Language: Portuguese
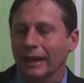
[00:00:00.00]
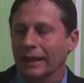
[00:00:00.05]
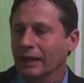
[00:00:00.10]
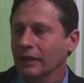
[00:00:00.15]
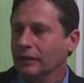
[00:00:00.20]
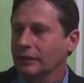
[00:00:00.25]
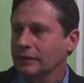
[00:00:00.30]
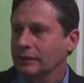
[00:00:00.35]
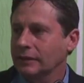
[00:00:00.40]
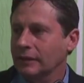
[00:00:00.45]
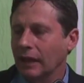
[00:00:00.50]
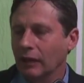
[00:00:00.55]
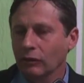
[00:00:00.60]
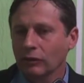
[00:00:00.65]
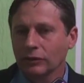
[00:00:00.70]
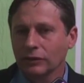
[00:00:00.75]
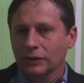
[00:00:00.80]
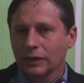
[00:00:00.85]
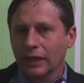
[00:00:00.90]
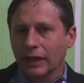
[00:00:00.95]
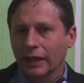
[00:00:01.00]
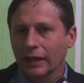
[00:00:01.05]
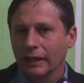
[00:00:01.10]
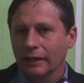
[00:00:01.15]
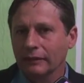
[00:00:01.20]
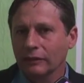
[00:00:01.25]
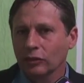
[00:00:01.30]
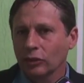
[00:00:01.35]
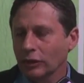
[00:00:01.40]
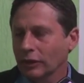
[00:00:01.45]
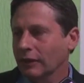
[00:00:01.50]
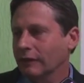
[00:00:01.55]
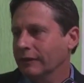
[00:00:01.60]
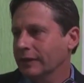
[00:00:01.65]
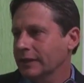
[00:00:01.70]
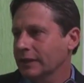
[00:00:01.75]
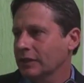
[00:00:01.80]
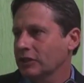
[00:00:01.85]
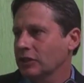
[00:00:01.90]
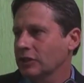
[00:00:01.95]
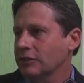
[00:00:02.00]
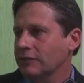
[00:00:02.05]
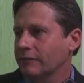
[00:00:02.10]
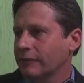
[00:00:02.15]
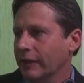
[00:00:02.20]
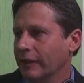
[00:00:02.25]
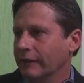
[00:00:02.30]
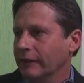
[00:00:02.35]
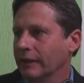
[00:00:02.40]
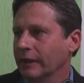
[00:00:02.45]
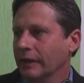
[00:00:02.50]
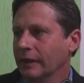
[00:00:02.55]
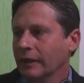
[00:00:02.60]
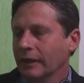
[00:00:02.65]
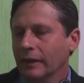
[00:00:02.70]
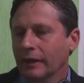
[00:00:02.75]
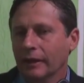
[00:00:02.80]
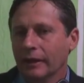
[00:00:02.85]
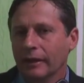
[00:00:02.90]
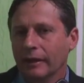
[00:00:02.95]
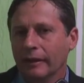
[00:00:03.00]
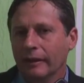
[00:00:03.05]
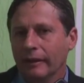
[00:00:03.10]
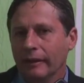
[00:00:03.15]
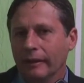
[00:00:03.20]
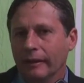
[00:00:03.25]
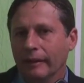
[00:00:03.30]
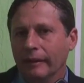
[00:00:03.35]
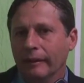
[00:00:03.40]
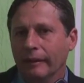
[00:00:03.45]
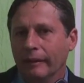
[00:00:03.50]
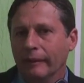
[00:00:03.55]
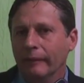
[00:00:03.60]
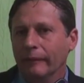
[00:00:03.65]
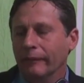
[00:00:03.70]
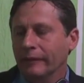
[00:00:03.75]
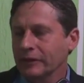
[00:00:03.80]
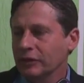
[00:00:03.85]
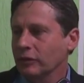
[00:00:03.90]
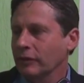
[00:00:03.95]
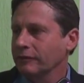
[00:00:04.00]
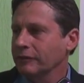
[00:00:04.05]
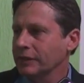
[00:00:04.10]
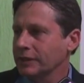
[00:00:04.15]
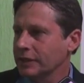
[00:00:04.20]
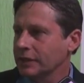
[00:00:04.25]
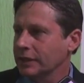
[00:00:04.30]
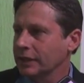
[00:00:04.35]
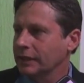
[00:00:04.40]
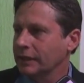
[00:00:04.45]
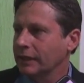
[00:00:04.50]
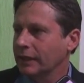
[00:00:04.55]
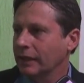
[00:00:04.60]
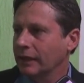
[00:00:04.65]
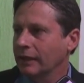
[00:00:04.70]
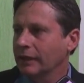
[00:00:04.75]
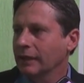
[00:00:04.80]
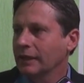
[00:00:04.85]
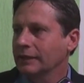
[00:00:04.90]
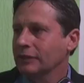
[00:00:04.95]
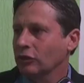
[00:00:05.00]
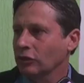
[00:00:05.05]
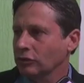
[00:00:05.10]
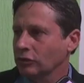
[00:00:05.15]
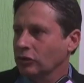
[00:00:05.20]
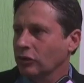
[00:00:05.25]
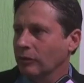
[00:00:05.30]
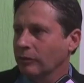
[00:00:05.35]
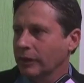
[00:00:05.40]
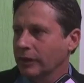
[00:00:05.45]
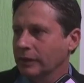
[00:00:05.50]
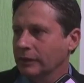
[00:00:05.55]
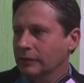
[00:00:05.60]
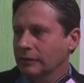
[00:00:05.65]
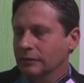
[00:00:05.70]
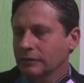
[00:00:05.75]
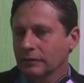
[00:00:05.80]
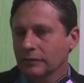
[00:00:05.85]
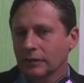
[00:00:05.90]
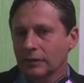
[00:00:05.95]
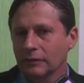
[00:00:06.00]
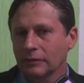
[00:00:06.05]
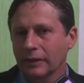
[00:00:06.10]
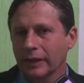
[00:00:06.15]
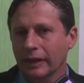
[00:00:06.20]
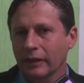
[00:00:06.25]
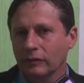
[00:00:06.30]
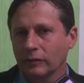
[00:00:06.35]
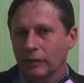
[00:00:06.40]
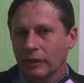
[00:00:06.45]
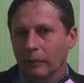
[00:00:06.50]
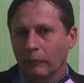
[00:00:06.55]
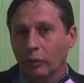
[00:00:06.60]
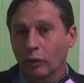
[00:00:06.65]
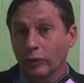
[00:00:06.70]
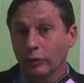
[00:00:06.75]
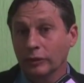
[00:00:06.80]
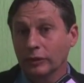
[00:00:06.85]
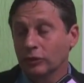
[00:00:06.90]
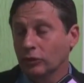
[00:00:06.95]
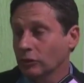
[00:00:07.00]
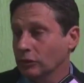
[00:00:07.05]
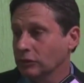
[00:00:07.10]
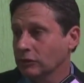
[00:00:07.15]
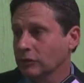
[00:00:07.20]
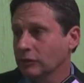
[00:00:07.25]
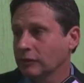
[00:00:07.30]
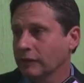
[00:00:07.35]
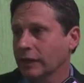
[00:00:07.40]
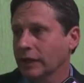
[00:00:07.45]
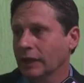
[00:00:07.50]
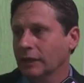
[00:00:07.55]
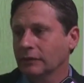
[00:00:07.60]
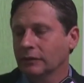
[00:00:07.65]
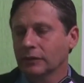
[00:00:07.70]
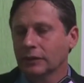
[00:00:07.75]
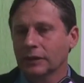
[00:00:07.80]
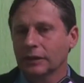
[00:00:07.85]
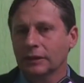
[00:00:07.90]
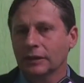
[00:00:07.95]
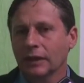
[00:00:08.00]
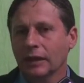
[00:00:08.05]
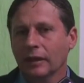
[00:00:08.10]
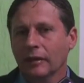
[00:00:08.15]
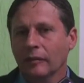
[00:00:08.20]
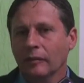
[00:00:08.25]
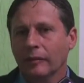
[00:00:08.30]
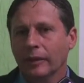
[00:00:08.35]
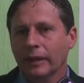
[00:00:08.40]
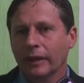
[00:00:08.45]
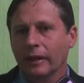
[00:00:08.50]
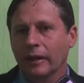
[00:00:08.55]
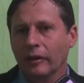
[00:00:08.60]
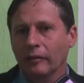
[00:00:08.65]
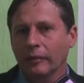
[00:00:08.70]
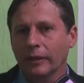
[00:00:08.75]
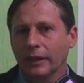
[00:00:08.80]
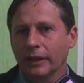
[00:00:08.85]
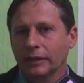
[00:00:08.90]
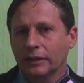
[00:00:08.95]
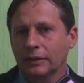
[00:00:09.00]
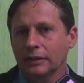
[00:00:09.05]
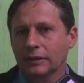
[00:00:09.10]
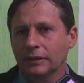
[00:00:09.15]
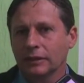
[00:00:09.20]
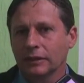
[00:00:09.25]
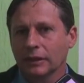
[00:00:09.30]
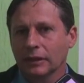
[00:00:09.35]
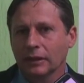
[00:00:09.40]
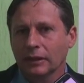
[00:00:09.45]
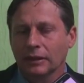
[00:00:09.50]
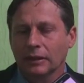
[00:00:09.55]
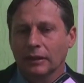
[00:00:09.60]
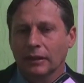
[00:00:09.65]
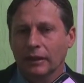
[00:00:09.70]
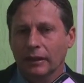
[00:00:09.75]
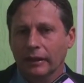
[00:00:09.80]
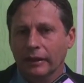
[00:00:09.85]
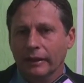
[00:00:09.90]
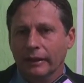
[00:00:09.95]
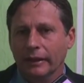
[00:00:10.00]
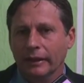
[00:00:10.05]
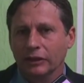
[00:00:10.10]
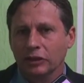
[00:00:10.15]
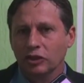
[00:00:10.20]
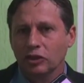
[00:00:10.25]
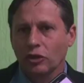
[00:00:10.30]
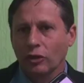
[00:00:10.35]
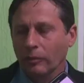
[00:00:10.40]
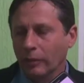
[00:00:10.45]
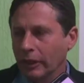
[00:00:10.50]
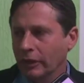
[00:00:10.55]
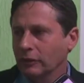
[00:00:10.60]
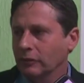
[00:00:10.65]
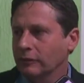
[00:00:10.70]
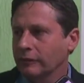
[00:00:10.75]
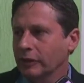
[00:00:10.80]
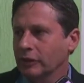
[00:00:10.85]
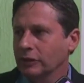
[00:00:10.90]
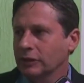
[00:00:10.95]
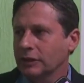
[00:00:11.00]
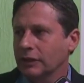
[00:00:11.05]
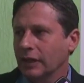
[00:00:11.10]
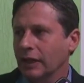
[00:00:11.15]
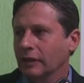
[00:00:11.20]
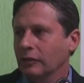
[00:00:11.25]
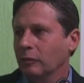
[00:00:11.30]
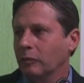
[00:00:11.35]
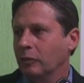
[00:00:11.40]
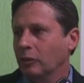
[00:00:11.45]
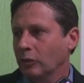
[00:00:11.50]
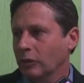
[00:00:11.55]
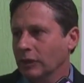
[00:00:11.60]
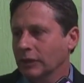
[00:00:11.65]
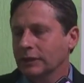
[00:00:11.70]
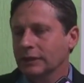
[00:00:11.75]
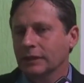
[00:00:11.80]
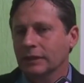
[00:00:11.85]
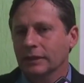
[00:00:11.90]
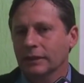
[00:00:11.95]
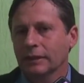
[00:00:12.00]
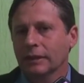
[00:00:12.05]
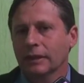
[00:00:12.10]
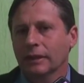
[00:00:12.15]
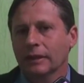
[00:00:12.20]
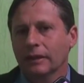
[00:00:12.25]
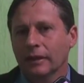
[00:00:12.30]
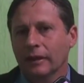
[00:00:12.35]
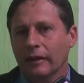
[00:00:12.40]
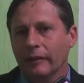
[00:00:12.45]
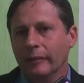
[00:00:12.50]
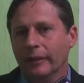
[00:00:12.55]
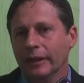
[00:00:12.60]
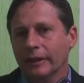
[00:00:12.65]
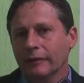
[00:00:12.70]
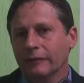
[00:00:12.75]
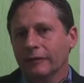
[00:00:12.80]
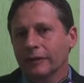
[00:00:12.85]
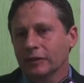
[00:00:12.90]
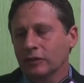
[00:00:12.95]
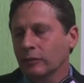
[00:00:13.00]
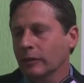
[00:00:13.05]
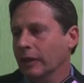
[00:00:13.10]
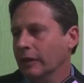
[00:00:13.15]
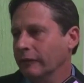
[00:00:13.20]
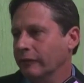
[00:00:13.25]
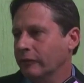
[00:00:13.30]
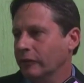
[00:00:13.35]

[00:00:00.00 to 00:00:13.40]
aqueles alunos lá, toda vez que a gente vai é, fazer uma visita, eles estão nos cobrando. Então quero o apoio de todos os vereadores para que realmente é, a gente cobrando o governo do estado possa realmente fazer uma